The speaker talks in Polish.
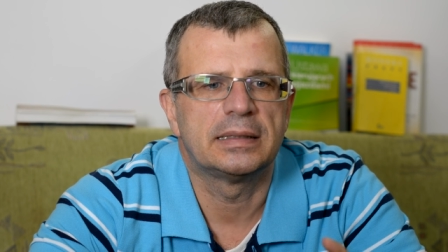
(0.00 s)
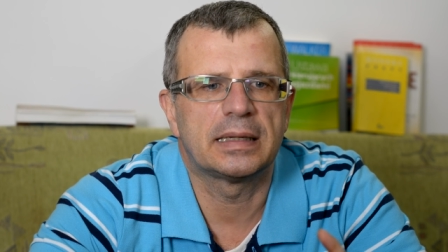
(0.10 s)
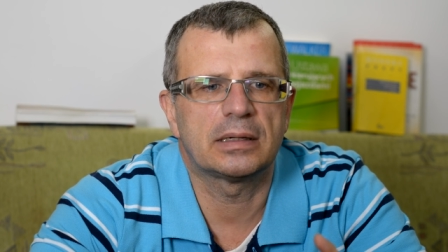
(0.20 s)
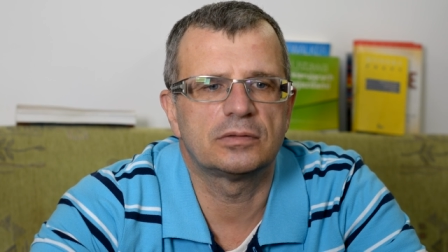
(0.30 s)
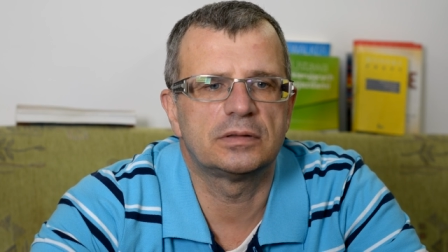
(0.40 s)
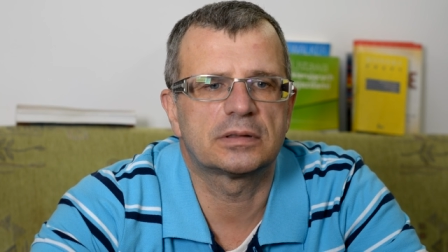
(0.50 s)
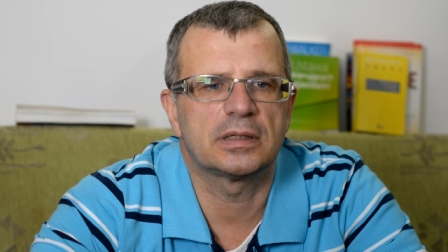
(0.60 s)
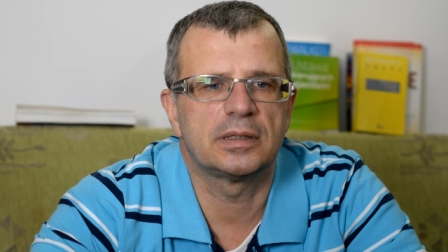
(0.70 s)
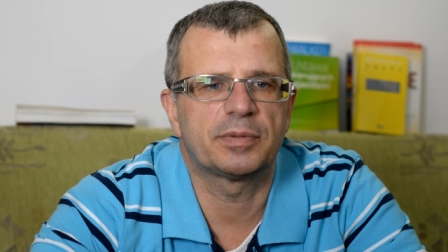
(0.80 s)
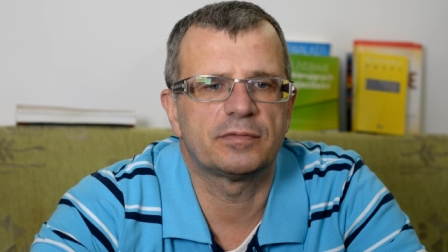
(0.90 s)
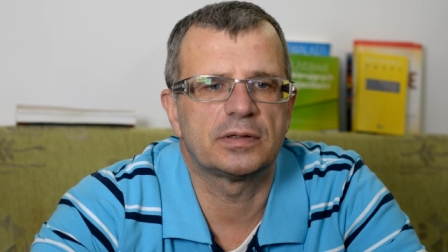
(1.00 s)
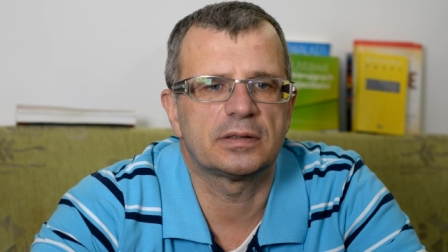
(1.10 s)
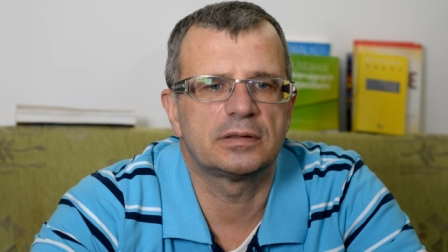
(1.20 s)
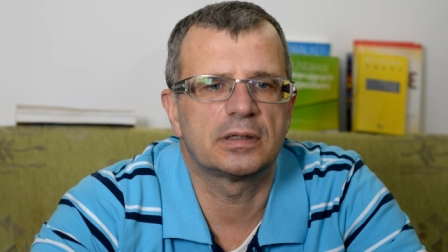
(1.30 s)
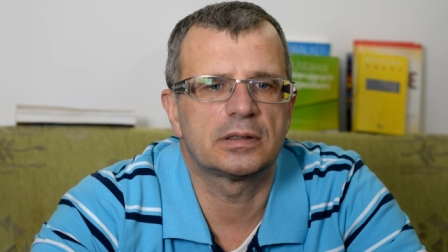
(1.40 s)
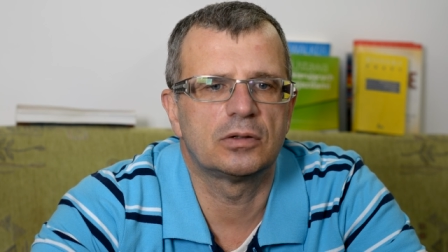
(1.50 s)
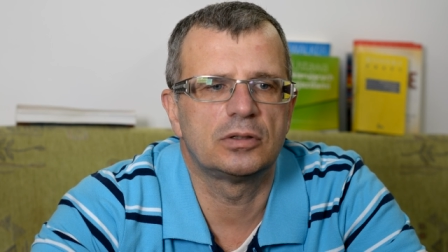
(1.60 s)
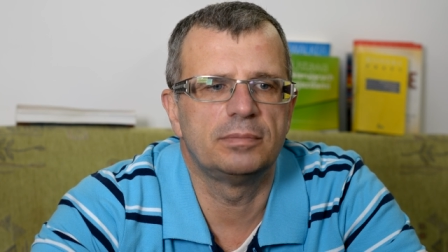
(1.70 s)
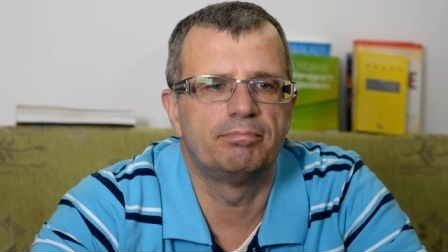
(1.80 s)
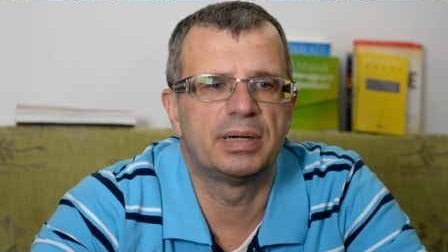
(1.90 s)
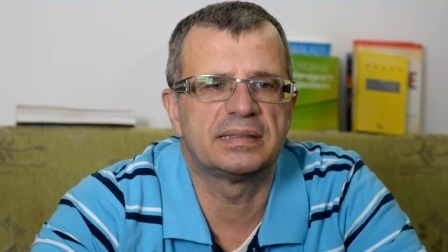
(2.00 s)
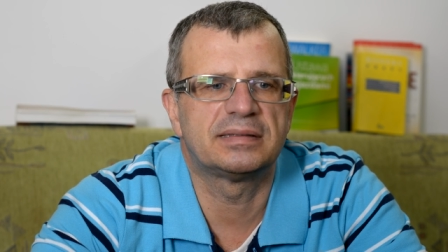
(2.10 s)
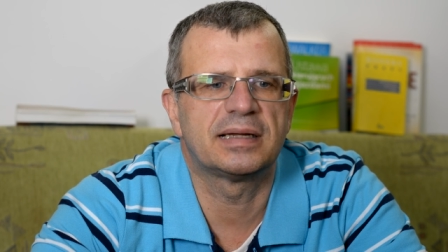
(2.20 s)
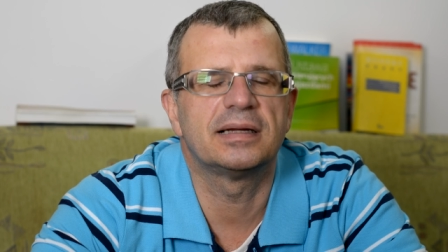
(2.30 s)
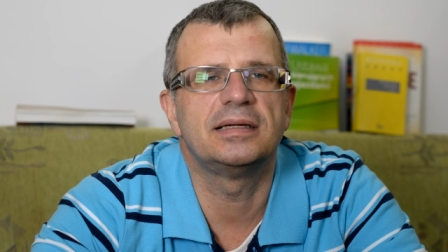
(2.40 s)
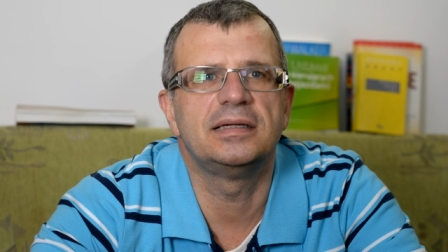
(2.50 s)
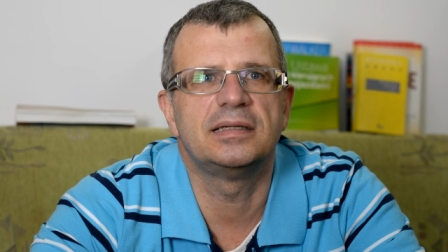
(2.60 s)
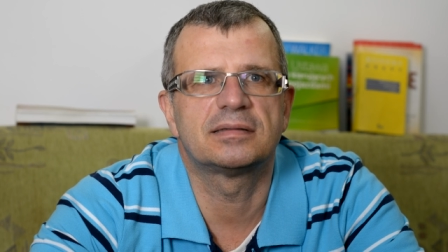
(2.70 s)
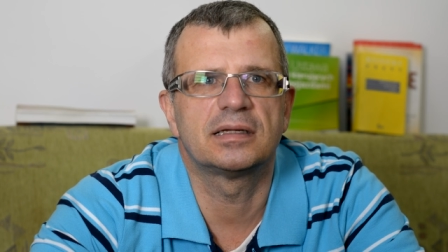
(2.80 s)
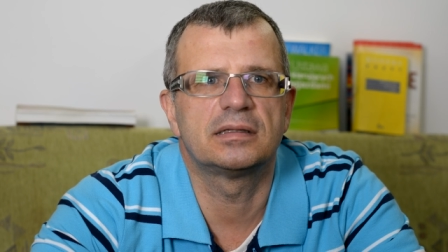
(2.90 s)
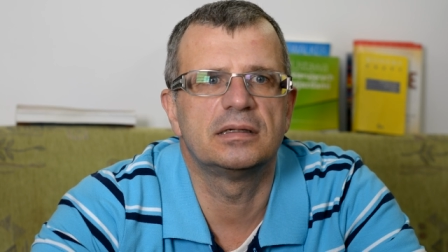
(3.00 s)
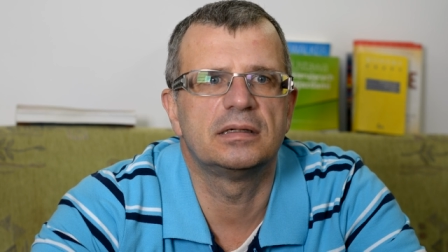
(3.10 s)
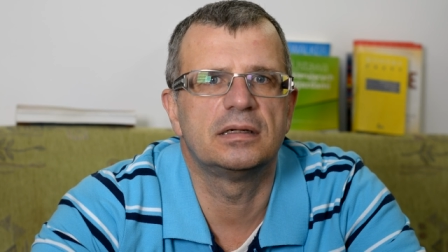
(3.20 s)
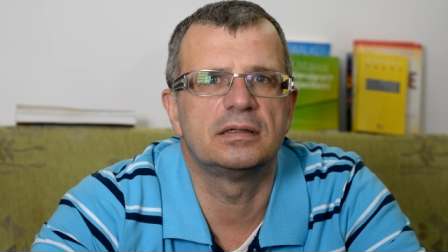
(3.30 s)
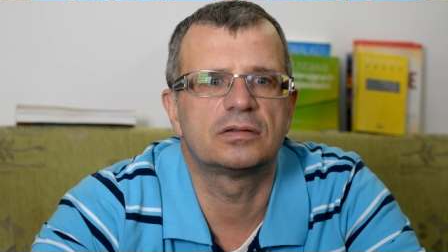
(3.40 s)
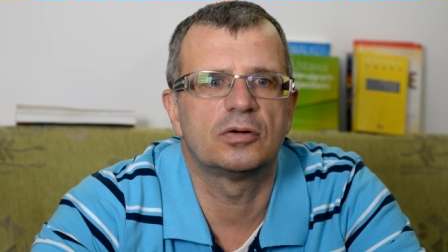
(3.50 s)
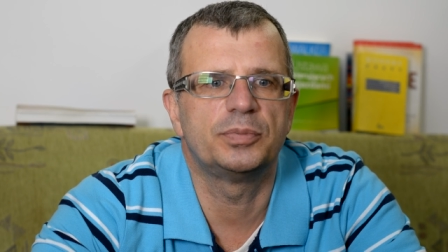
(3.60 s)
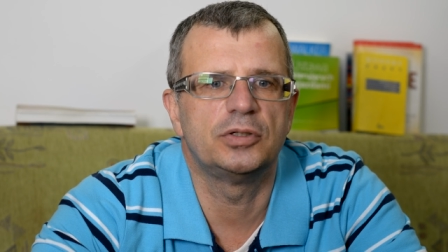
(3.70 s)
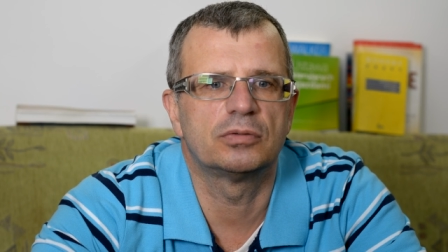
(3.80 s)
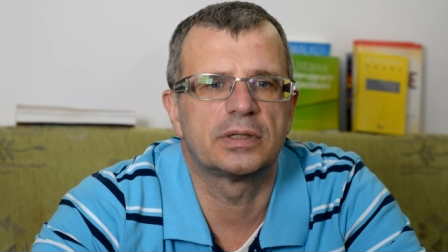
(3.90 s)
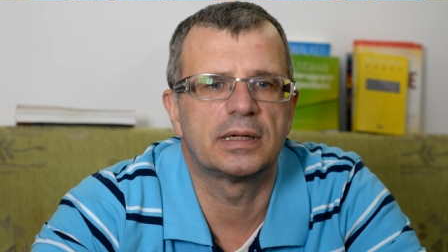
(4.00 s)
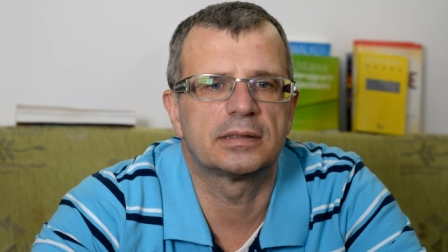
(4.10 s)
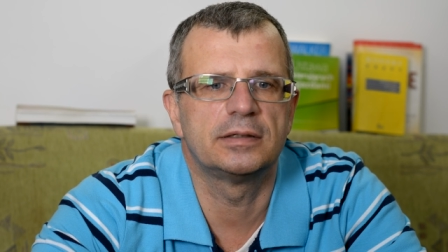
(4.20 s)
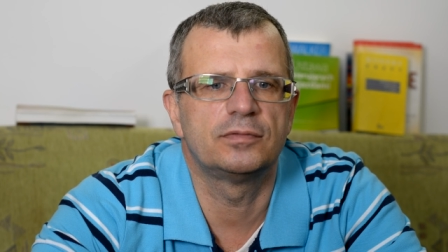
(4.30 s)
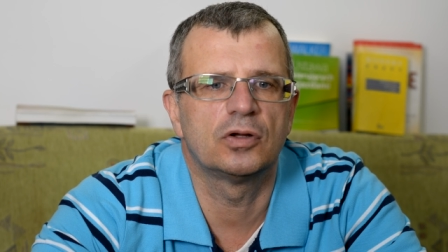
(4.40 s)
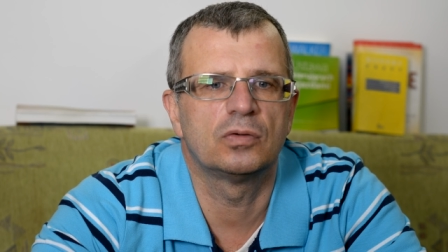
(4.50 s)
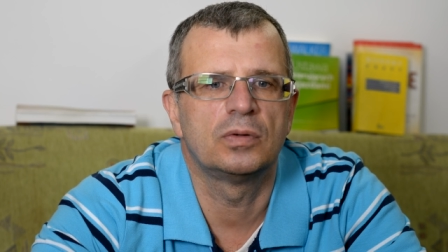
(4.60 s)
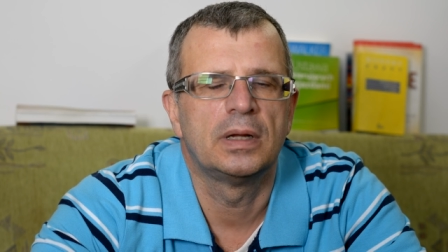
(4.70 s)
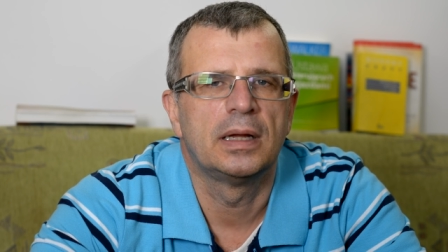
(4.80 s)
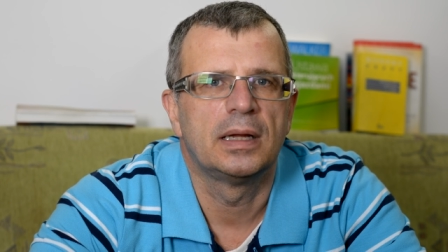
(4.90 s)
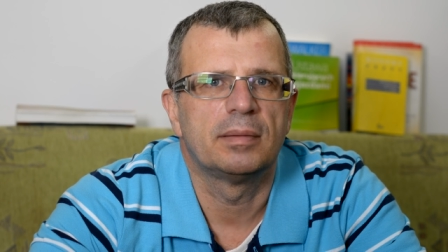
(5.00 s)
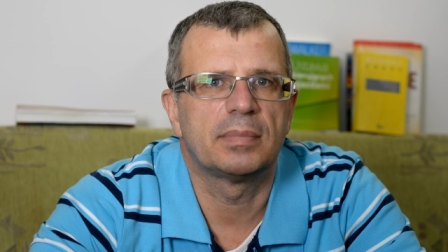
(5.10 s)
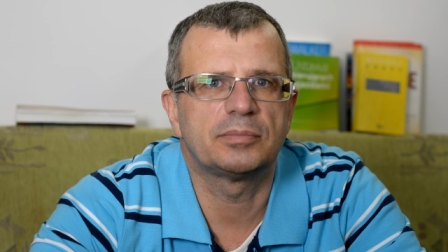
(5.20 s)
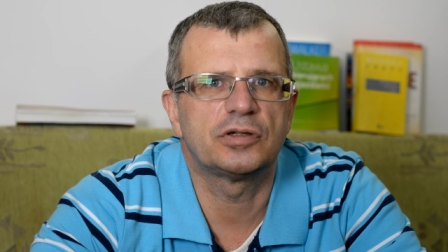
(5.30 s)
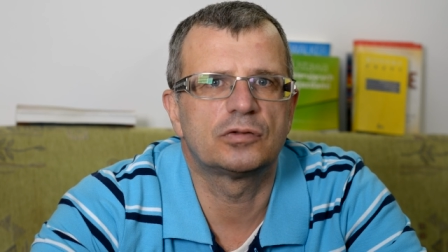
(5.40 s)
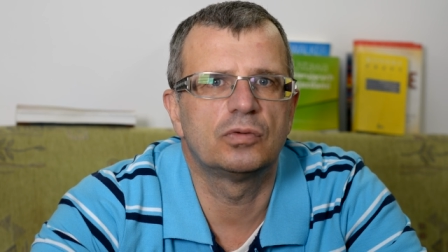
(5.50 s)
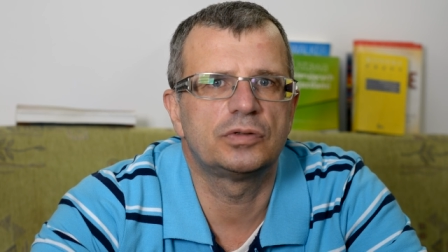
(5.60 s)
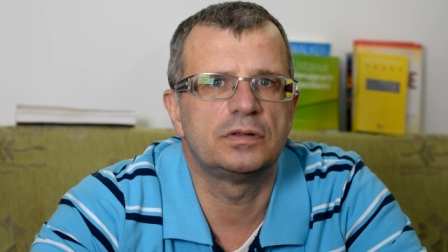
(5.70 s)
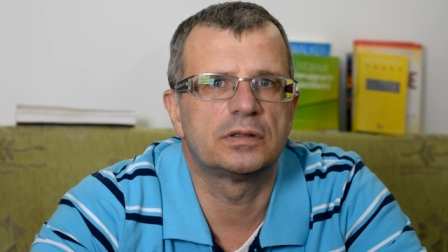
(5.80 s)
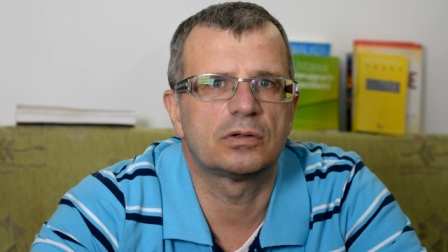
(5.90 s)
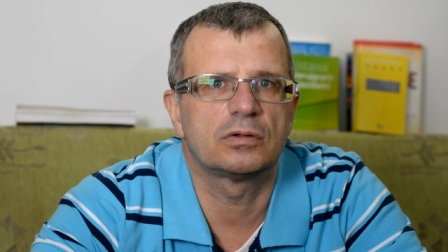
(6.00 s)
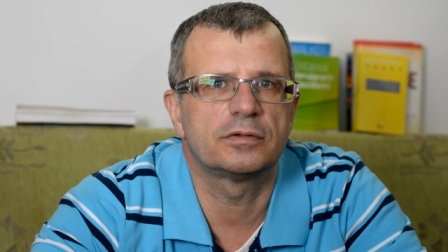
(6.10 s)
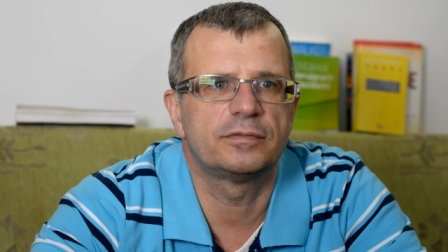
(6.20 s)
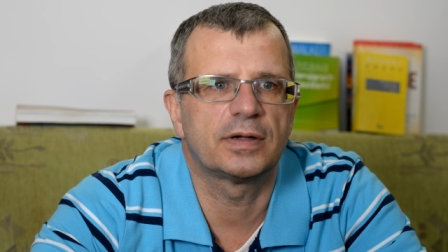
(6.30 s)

na odzyskanie prawa jazdy kategorii BC i niestety z opinią negatywną mam się zgłosić za rok